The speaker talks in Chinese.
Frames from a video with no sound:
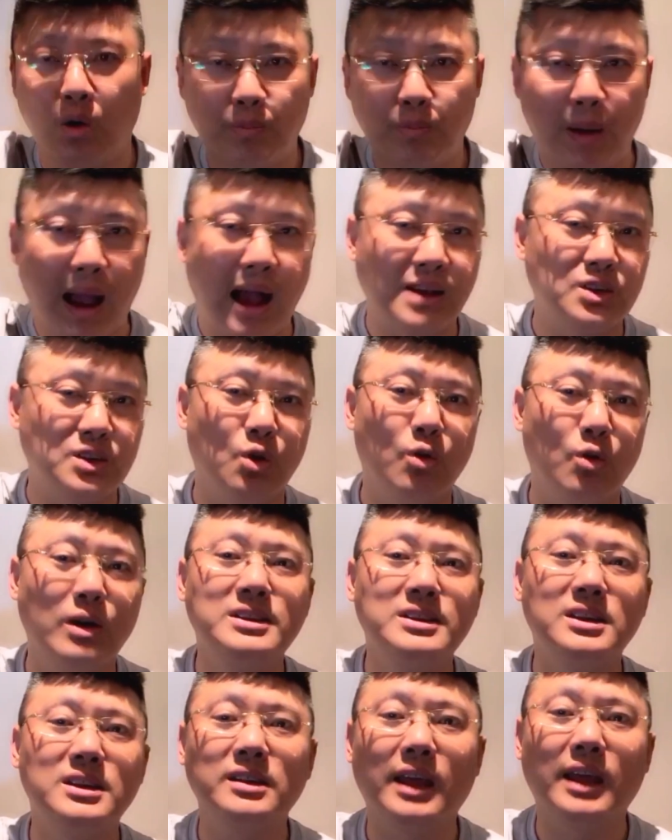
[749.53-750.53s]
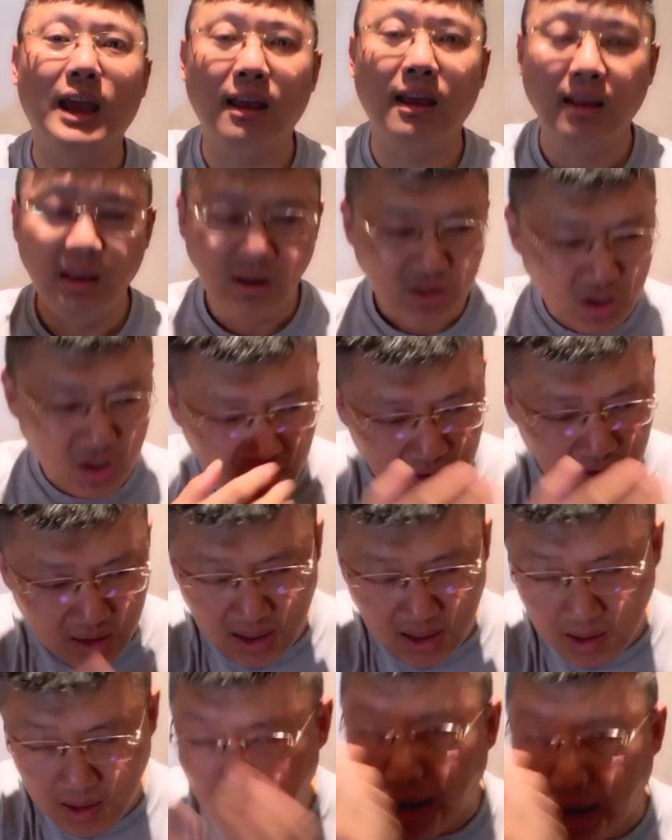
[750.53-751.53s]
把酒问青天”，这是李
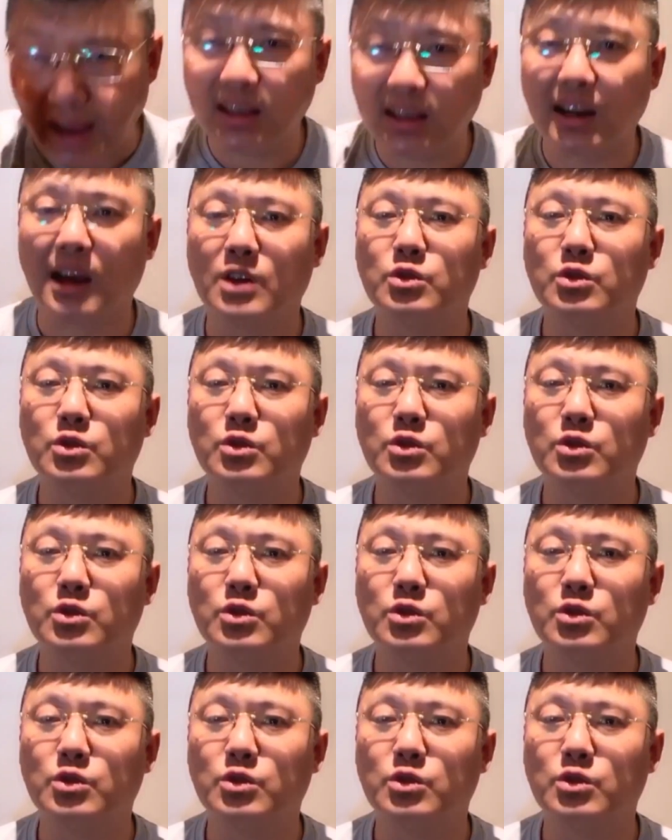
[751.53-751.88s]
白的两